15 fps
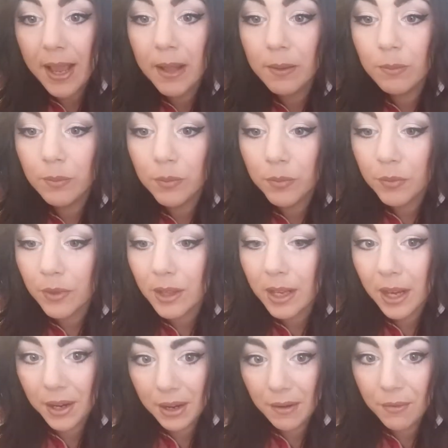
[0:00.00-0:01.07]
en
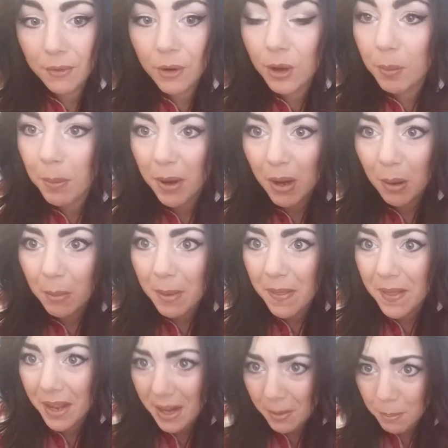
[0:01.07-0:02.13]
Carrefour, pero los
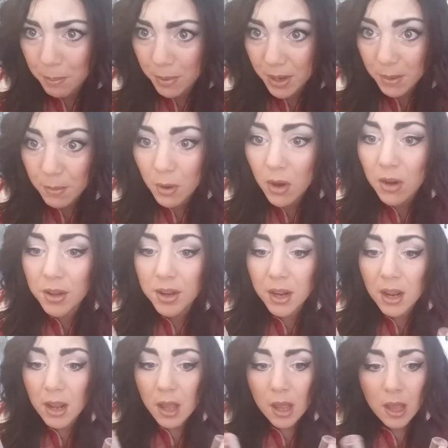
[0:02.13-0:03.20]
venden en Primor,
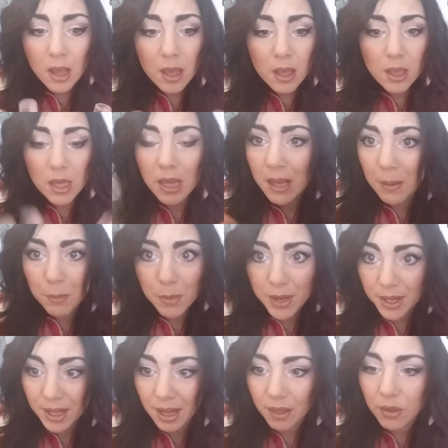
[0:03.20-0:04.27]
en
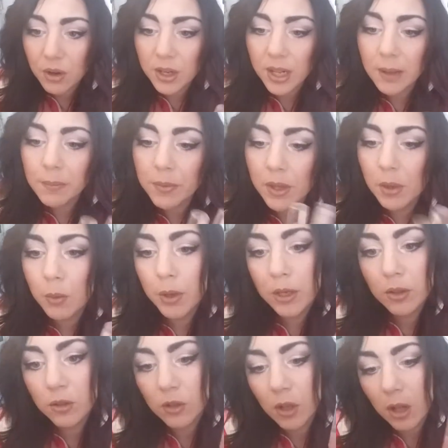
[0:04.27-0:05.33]
Mercadona y
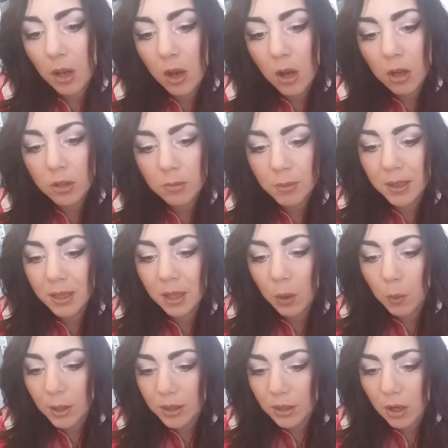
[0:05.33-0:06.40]
bueno, son los
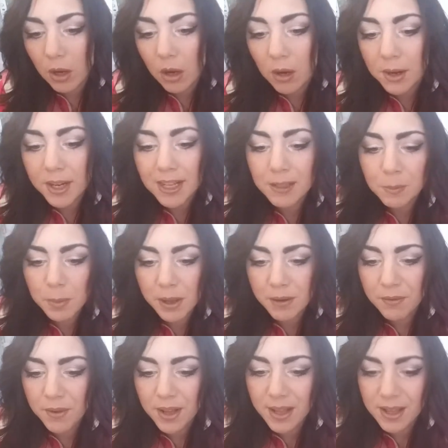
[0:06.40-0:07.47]
24 horas
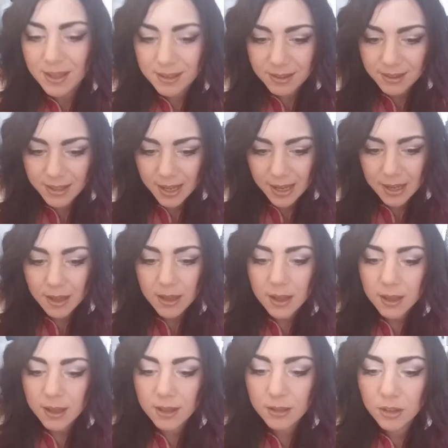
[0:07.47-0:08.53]
Perfect Stay,
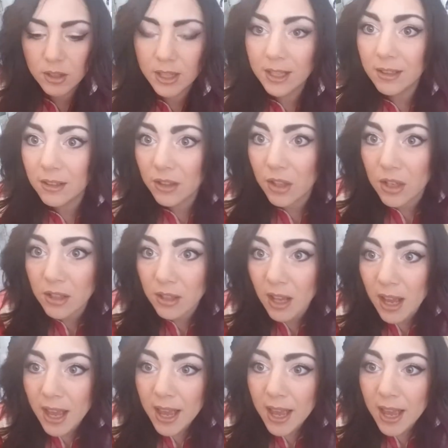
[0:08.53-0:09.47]
que son estos,